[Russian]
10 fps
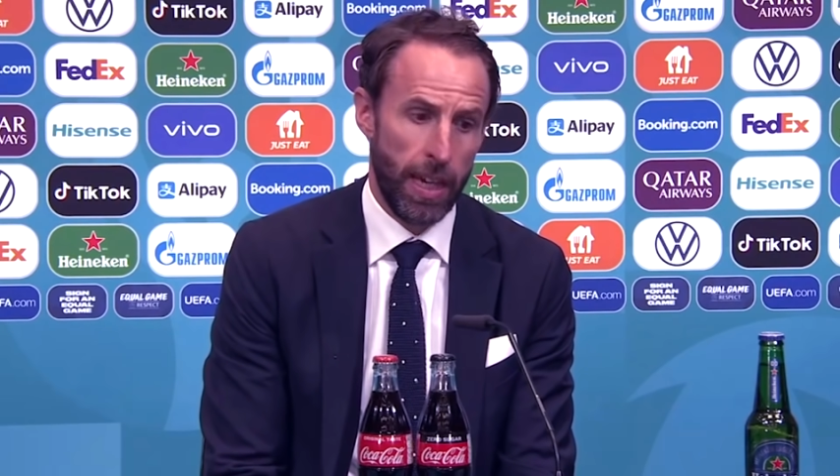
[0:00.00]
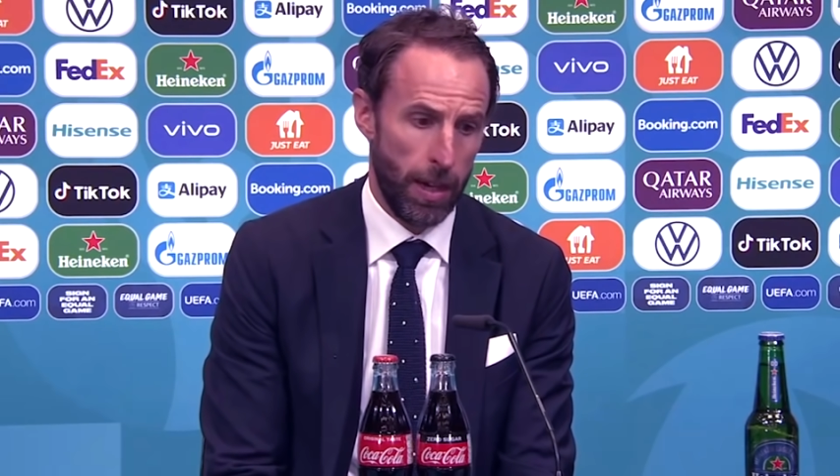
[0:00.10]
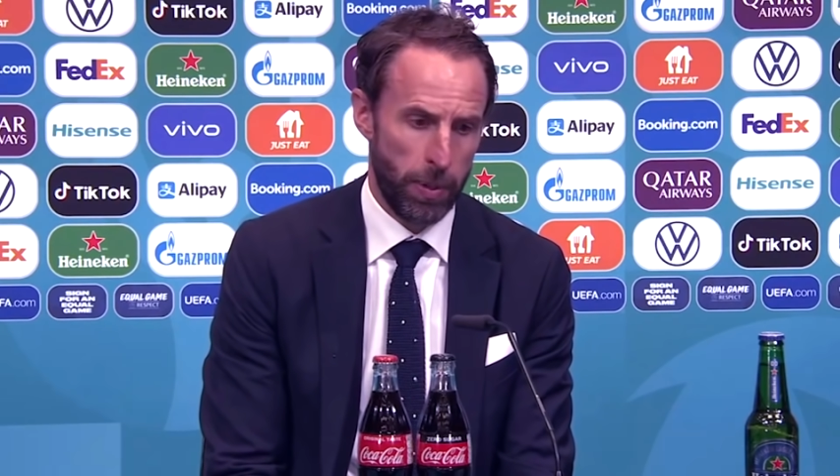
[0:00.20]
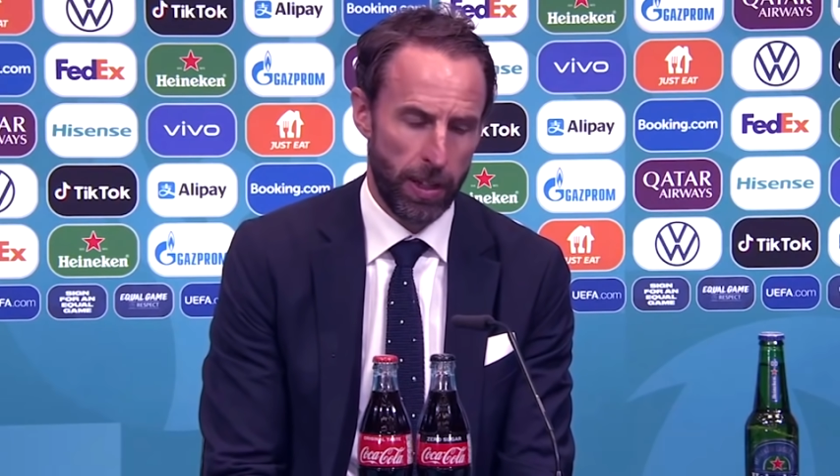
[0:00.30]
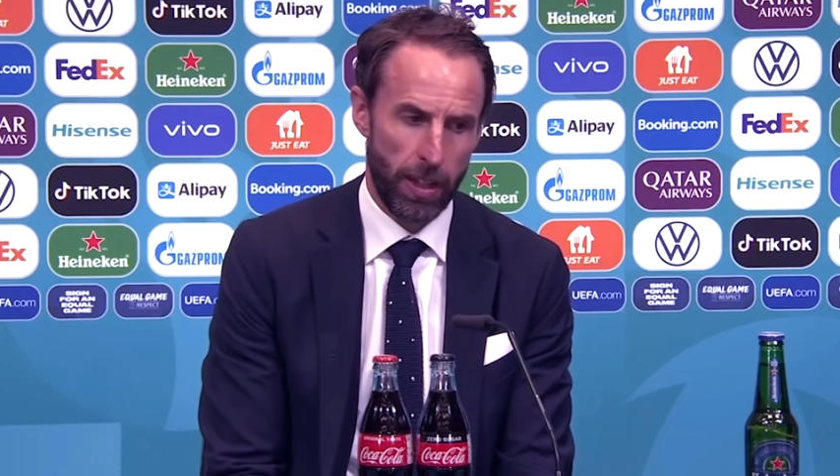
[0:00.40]

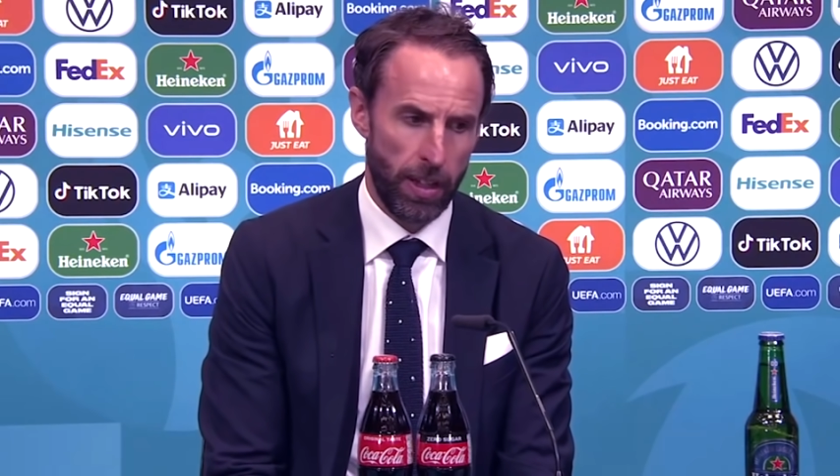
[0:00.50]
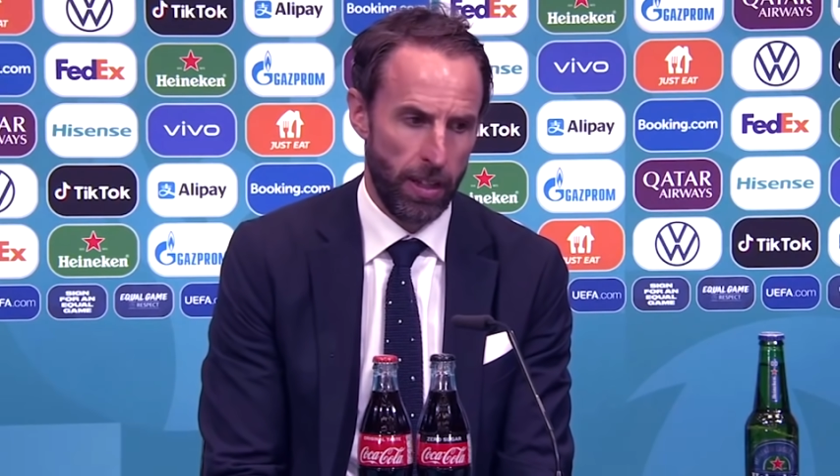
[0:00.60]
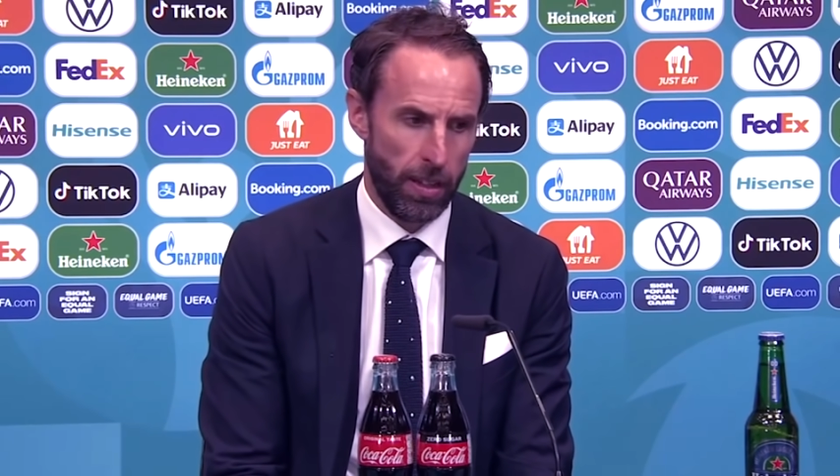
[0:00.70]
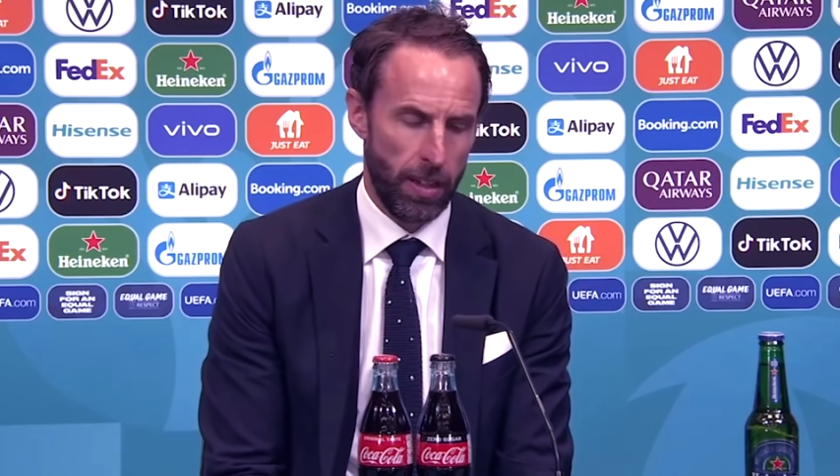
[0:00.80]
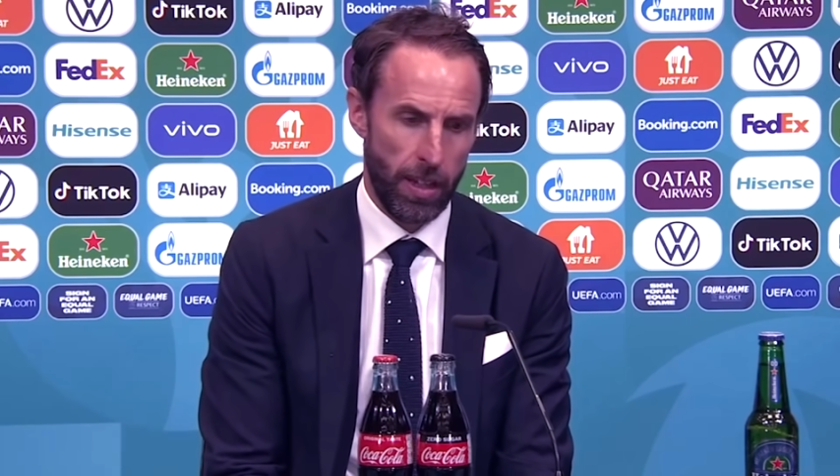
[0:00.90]
Да, но
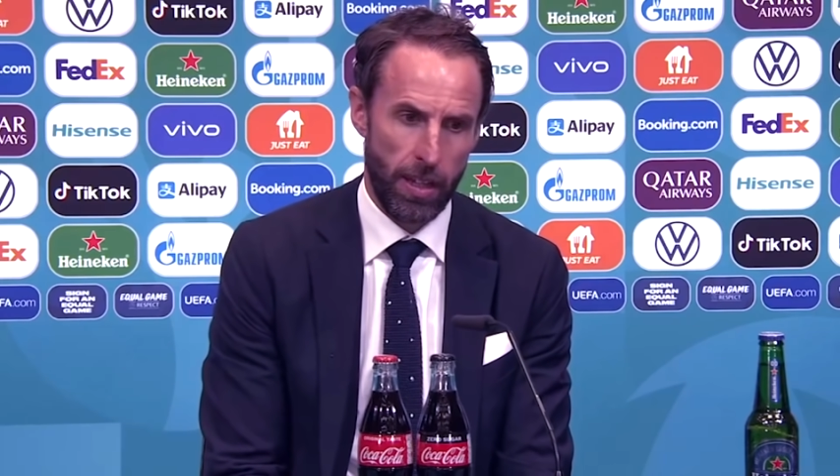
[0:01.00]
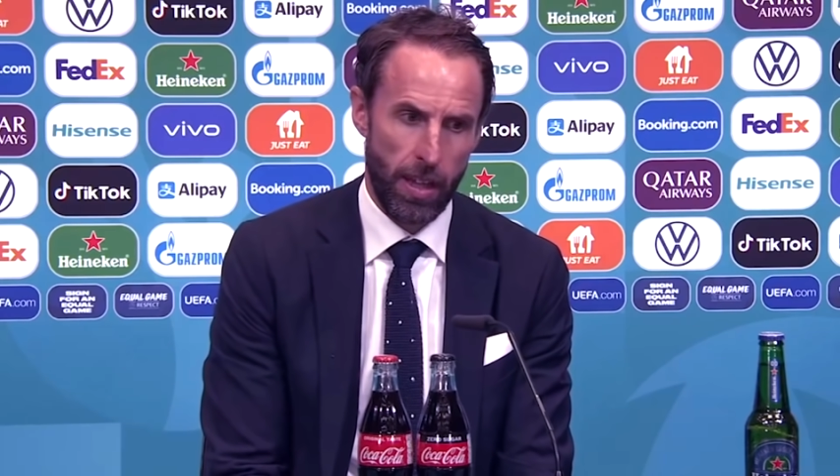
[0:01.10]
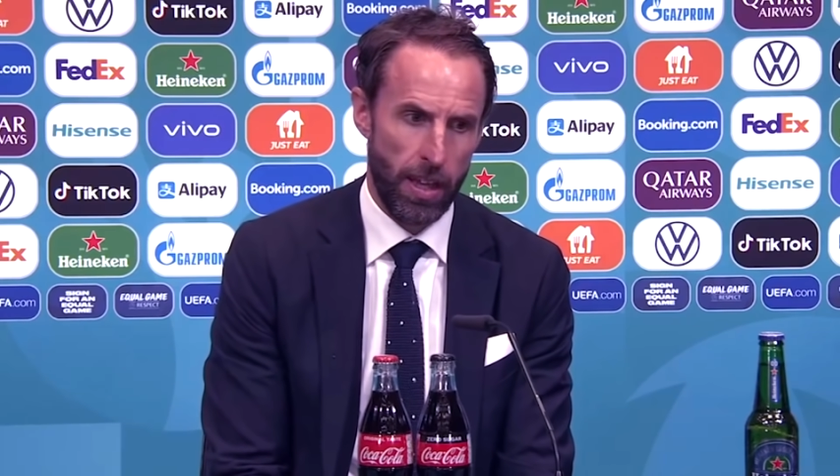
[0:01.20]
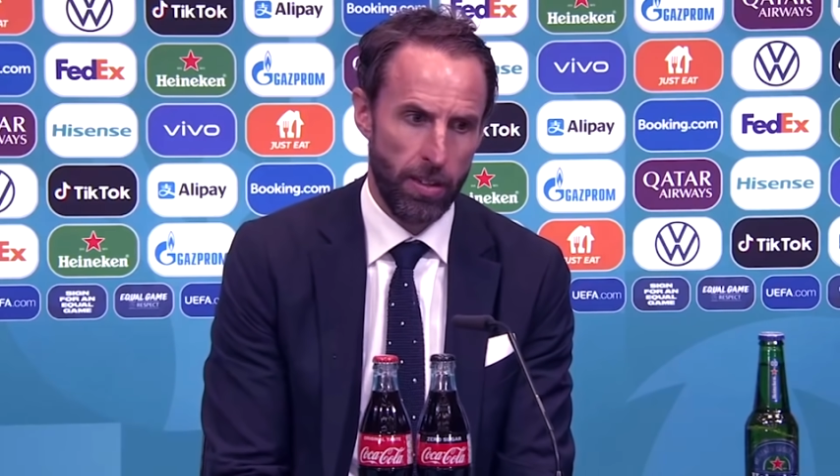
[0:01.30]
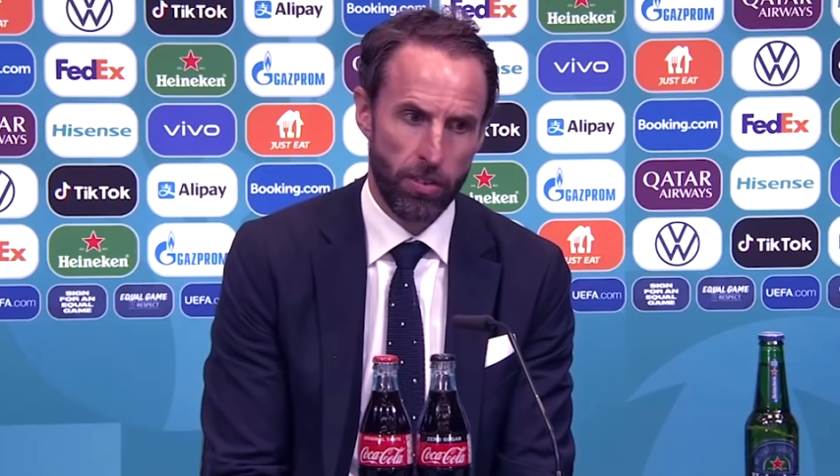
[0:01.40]
опять же, он не
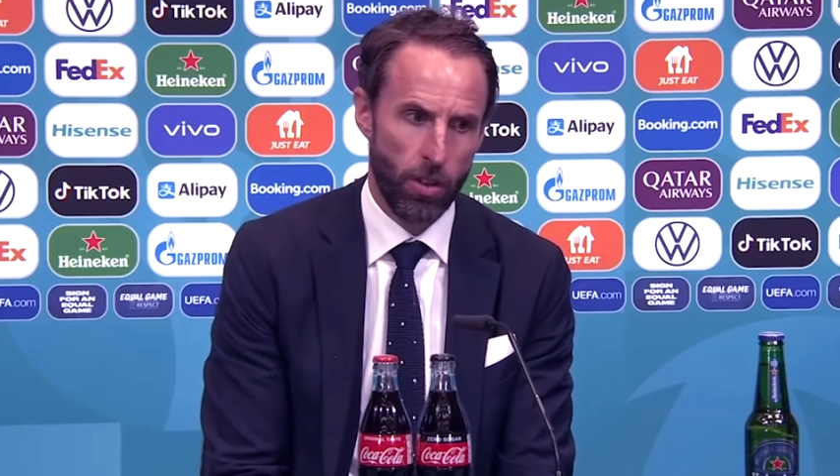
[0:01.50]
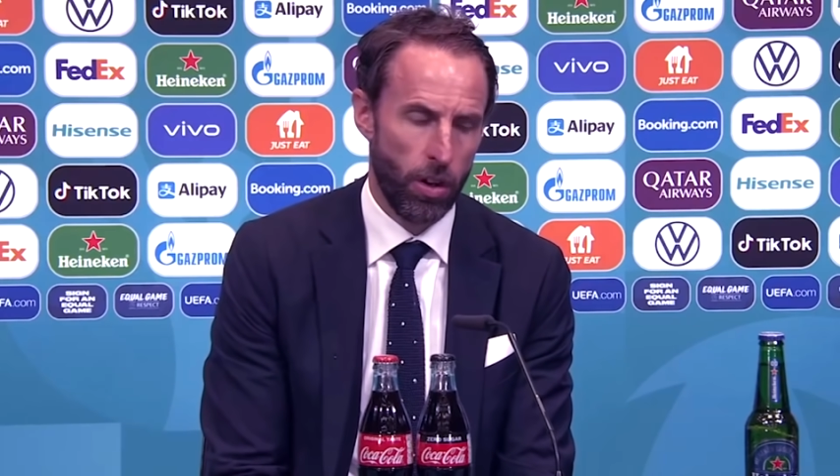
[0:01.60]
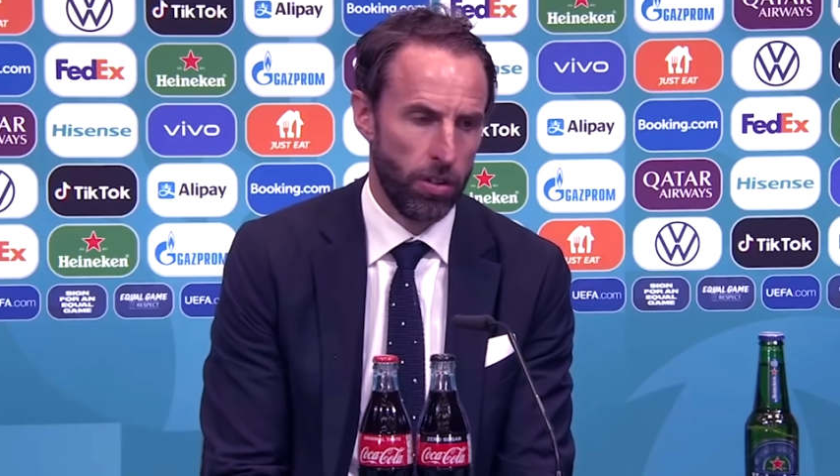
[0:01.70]
остался